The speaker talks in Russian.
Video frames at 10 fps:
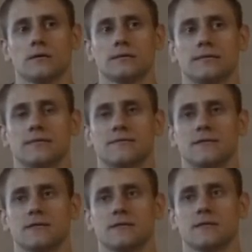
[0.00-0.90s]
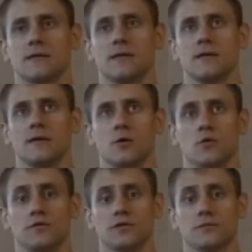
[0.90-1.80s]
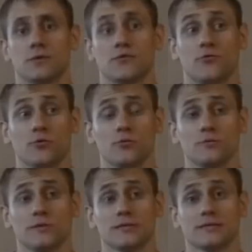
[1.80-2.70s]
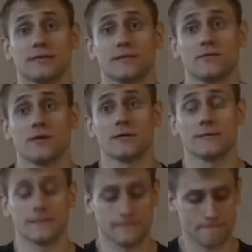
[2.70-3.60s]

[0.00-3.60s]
Здесь вы увидите мою форму на этих соревнованиях.